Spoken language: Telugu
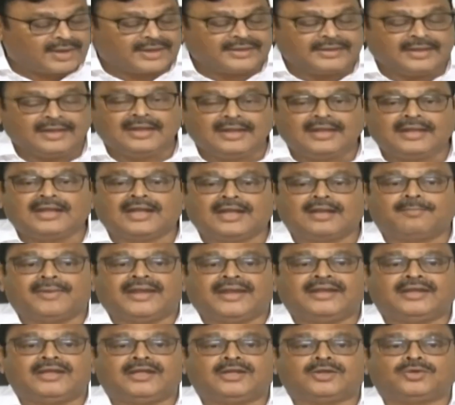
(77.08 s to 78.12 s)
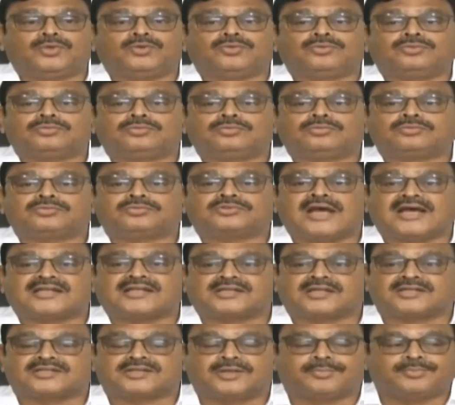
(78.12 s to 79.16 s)
ఒక ఇల్లీగల్ మైనింగు
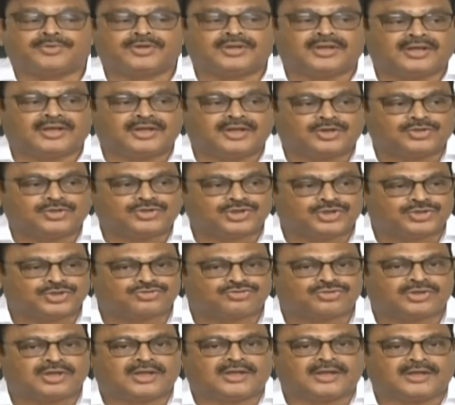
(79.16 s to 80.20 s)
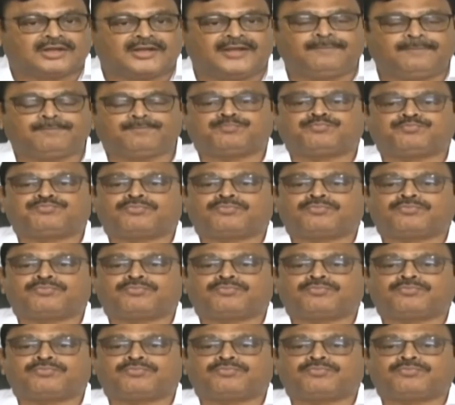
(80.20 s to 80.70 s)
శాసనసభ్యుడిగా నేను చేస్తున్నానని